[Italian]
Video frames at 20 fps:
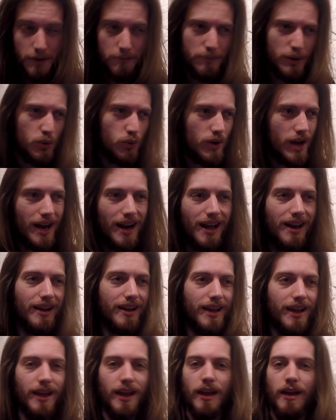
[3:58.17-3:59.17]
per un canale
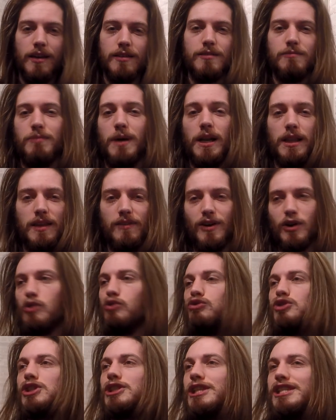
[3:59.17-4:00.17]
che partiva
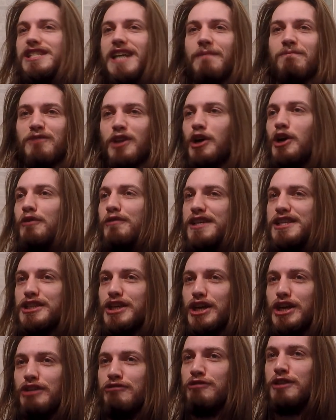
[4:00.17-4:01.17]
con 69
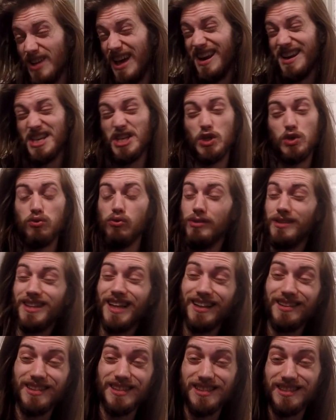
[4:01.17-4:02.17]
iscritti.
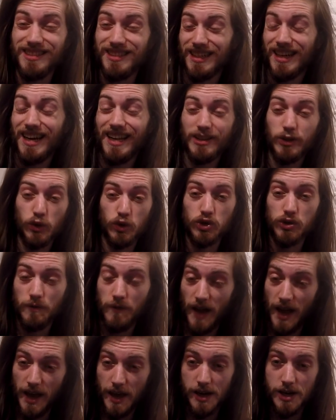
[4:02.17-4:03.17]
Risultati
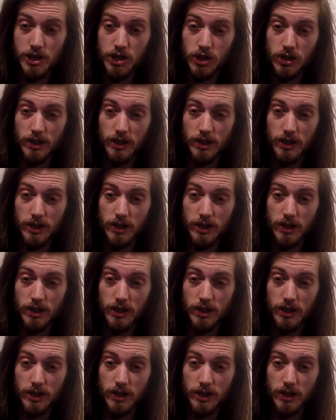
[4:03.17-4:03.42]
stratosferici,